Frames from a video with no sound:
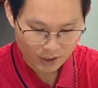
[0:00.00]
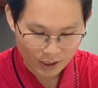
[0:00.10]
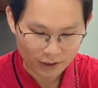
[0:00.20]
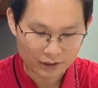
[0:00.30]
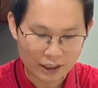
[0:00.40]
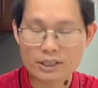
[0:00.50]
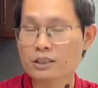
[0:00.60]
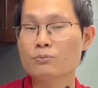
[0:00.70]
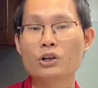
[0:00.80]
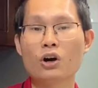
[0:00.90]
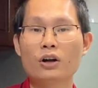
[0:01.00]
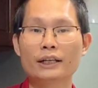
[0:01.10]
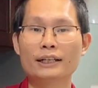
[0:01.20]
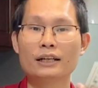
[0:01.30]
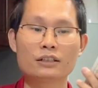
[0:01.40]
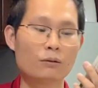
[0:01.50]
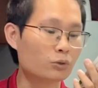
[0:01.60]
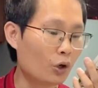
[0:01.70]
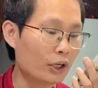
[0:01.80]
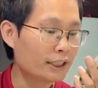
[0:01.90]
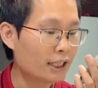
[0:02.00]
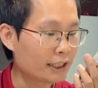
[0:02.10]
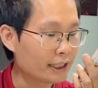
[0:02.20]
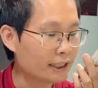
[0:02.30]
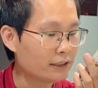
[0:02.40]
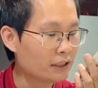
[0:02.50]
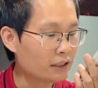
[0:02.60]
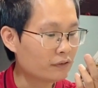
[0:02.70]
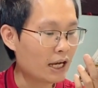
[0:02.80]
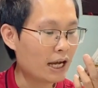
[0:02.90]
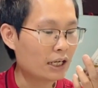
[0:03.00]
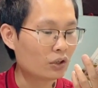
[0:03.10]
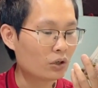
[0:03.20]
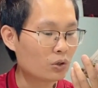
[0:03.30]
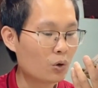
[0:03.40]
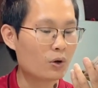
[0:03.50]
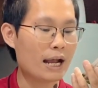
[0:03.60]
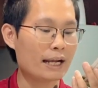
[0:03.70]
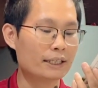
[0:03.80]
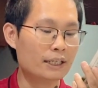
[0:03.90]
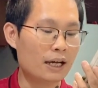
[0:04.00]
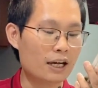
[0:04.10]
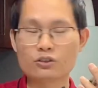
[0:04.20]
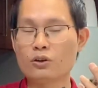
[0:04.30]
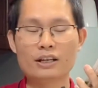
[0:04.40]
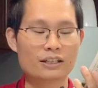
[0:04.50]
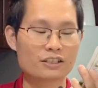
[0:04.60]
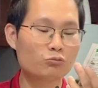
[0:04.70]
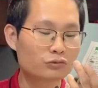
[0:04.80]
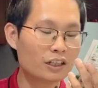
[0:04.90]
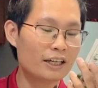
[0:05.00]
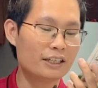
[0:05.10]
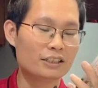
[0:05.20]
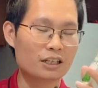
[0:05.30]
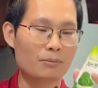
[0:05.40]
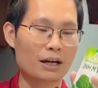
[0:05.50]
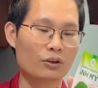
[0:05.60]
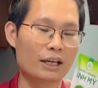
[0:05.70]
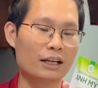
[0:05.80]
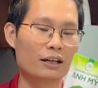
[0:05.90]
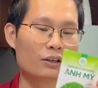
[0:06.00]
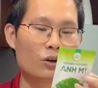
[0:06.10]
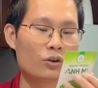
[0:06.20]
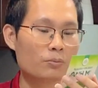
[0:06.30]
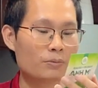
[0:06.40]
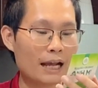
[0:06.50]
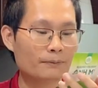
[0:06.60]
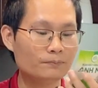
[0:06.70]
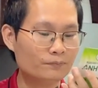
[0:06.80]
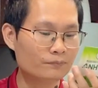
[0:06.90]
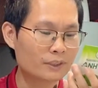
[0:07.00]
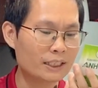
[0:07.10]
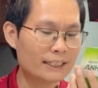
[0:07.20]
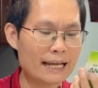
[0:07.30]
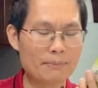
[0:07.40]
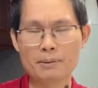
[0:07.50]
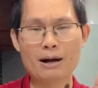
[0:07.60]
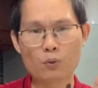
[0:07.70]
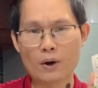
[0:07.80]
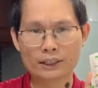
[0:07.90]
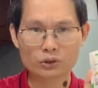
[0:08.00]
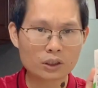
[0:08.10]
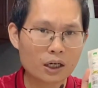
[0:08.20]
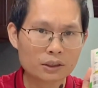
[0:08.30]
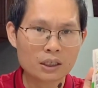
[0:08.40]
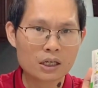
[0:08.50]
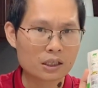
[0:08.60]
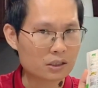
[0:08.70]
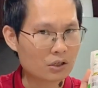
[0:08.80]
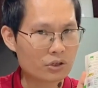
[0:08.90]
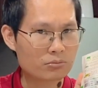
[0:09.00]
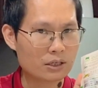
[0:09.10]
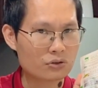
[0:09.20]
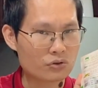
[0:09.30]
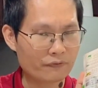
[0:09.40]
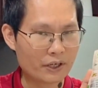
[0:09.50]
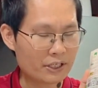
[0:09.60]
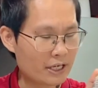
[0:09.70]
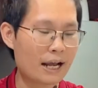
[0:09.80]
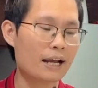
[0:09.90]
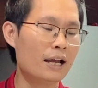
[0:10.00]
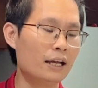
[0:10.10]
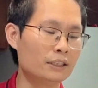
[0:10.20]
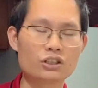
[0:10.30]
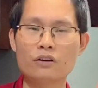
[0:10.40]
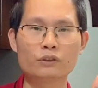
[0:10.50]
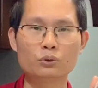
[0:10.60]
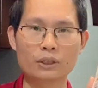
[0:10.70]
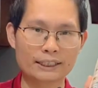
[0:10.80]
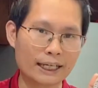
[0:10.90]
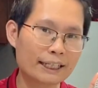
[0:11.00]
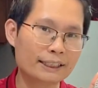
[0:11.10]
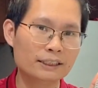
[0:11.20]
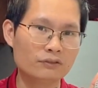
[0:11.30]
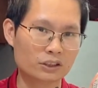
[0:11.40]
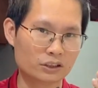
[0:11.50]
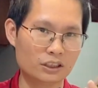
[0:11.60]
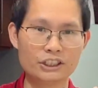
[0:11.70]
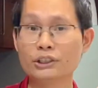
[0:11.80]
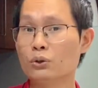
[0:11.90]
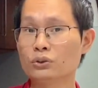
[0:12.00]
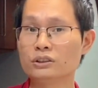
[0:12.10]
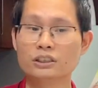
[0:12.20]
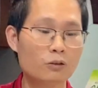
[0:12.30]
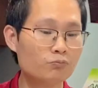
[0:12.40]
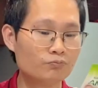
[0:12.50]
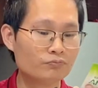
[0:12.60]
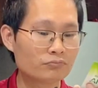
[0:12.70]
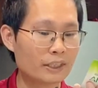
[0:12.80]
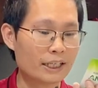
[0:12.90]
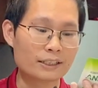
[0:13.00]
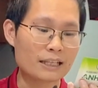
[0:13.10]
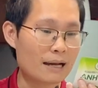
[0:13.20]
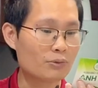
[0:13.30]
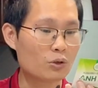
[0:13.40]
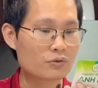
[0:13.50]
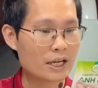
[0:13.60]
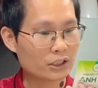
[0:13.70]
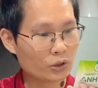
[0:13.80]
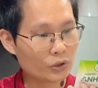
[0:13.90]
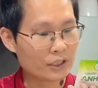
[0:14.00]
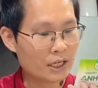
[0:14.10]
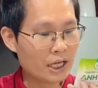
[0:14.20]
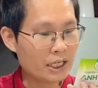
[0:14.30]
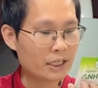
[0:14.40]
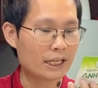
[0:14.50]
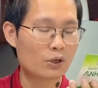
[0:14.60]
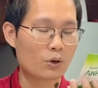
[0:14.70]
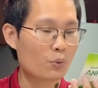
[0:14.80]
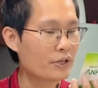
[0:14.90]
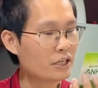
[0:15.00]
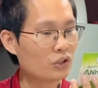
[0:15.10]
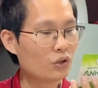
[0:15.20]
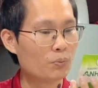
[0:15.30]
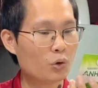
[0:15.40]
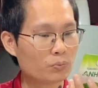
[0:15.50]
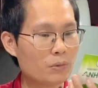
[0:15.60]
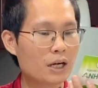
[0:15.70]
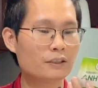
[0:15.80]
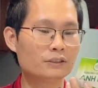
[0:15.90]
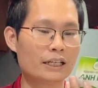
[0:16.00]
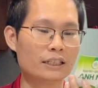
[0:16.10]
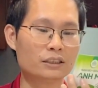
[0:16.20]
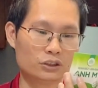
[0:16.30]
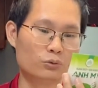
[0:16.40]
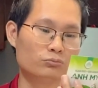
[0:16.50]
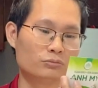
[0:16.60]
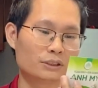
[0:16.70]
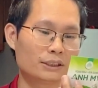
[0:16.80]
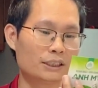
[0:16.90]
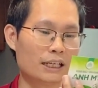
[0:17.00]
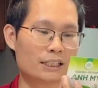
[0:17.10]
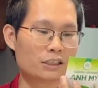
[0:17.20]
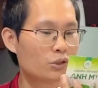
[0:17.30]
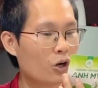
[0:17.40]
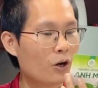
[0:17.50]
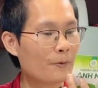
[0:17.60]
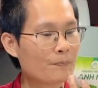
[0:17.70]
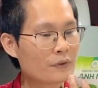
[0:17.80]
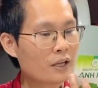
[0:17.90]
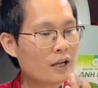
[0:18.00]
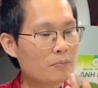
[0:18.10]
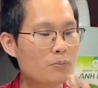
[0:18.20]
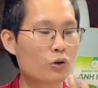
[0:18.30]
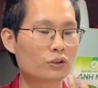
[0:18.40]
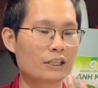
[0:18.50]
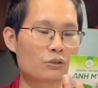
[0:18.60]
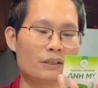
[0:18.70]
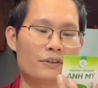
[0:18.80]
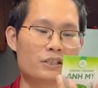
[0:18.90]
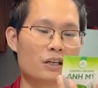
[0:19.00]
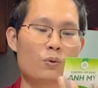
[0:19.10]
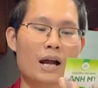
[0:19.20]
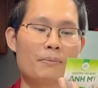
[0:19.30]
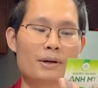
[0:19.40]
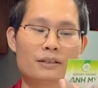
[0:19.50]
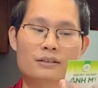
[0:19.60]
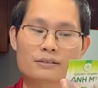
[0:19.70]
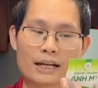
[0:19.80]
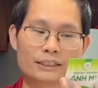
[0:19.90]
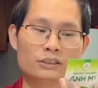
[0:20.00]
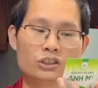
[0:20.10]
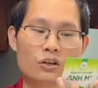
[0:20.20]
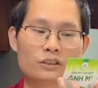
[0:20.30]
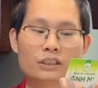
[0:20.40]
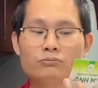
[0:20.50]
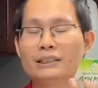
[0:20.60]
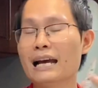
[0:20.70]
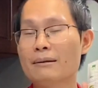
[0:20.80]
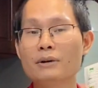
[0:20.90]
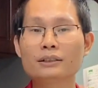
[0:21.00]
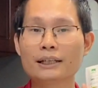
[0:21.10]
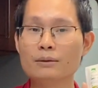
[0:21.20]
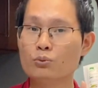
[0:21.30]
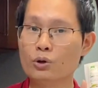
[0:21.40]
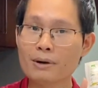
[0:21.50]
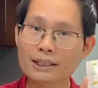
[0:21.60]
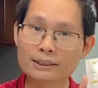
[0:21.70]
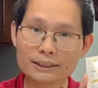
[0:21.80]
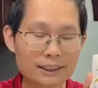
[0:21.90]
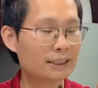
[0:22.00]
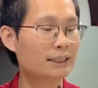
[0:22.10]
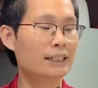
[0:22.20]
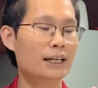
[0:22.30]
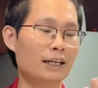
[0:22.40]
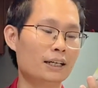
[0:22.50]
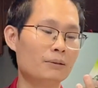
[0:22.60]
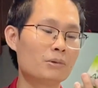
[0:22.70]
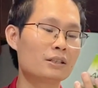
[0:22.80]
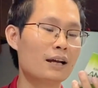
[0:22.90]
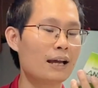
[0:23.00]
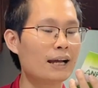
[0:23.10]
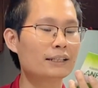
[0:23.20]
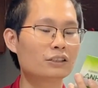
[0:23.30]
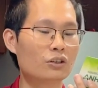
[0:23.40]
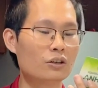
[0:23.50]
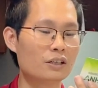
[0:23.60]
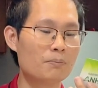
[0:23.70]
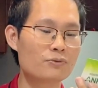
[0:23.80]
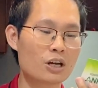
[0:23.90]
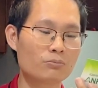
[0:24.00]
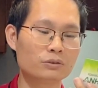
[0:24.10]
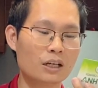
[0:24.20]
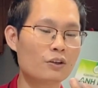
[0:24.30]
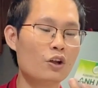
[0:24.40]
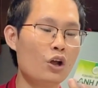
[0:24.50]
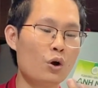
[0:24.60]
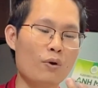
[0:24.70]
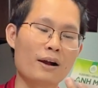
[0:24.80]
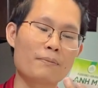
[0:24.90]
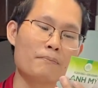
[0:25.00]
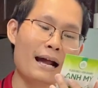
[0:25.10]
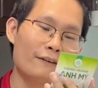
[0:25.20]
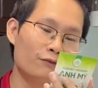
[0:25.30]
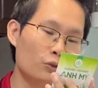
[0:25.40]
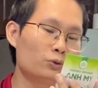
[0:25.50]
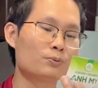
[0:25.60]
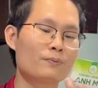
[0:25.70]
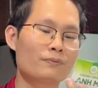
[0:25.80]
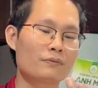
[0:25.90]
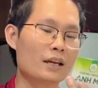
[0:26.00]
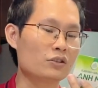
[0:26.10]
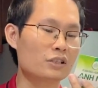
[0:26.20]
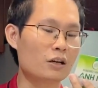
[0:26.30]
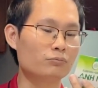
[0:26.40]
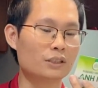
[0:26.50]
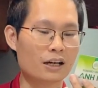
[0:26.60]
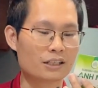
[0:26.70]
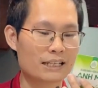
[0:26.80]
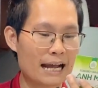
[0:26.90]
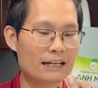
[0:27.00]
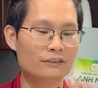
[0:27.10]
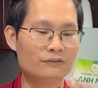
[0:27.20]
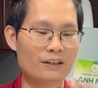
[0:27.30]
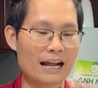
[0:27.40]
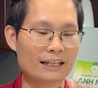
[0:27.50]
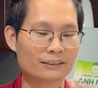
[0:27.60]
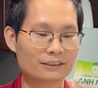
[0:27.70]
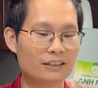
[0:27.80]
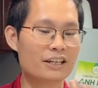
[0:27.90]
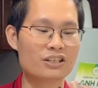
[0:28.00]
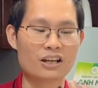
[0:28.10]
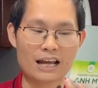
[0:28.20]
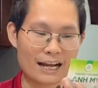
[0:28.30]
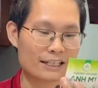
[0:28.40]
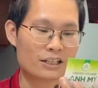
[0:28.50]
à, các loại rong nho này đã được đóng gói rất là kỹ và nó khô lại à, gọi là rong tươi nhưng mà có thể là cô độc lại thế thì để mà bảo quản nó tốt hơn thì sau khi chúng ta chuyển về nhà thì cho vào tủ lạnh ngay và giữ ở nhiệt độ từ 0 đến 8 độ C thôi thì ở đây có quy trình gồm 4 bước để sử dụng à, rong nho bước 1 là chúng ta phải rửa qua bằng nước sạch cho rong nhả bớt cái muối mặn đi à, bước thứ hai sau đó ngâm trong nước khoảng 3 phút để cho rong nở ra và tươi trở lại